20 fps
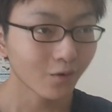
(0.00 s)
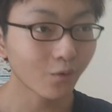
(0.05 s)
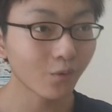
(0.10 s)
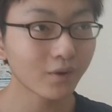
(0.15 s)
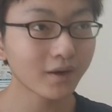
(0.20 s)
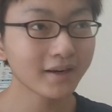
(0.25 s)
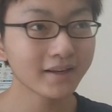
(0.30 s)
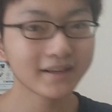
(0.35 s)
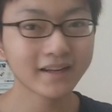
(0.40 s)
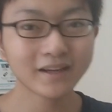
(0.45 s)

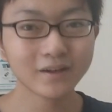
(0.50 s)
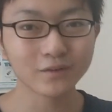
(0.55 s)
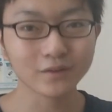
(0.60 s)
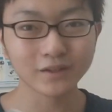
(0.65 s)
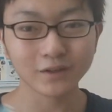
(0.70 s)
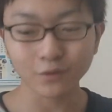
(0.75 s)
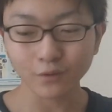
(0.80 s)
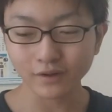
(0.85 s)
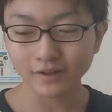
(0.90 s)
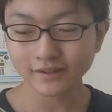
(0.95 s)
お金ないの
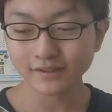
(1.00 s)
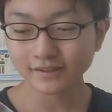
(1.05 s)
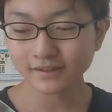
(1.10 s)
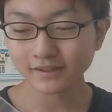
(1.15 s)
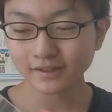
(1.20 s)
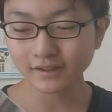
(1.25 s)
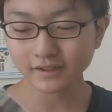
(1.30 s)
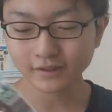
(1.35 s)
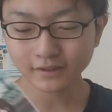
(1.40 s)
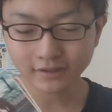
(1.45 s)
に、これ一
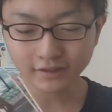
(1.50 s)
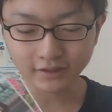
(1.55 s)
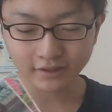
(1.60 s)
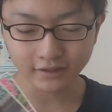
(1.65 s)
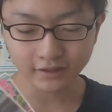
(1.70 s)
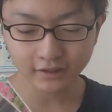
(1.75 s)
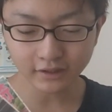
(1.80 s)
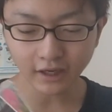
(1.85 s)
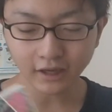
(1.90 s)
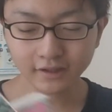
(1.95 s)
気
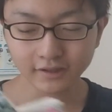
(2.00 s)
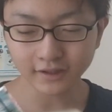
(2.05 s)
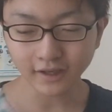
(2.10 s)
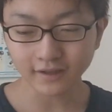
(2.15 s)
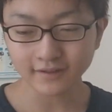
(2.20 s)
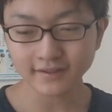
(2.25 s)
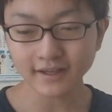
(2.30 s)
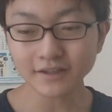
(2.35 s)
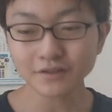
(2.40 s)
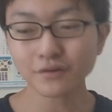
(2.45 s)
に、いや、
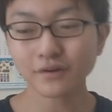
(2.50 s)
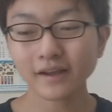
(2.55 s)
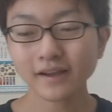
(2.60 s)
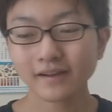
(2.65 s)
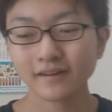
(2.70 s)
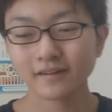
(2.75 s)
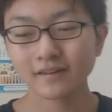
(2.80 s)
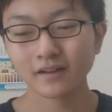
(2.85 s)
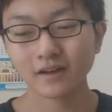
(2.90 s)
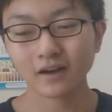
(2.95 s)
最初
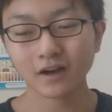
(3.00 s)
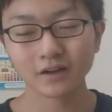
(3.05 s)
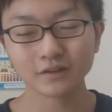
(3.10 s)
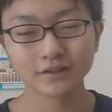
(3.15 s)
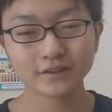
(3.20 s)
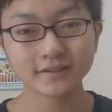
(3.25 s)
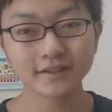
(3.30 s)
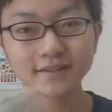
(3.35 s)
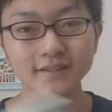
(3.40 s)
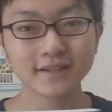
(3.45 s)
ね、
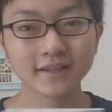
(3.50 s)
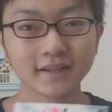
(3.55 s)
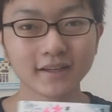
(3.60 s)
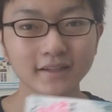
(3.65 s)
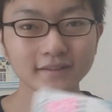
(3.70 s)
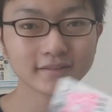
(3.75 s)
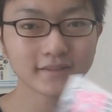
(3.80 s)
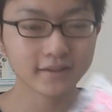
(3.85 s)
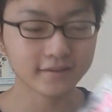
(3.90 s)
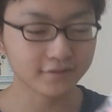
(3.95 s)
1冊だけ
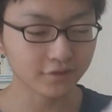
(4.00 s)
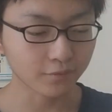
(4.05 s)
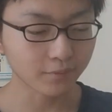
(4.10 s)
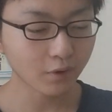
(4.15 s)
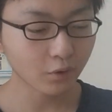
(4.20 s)
買ったんですよ。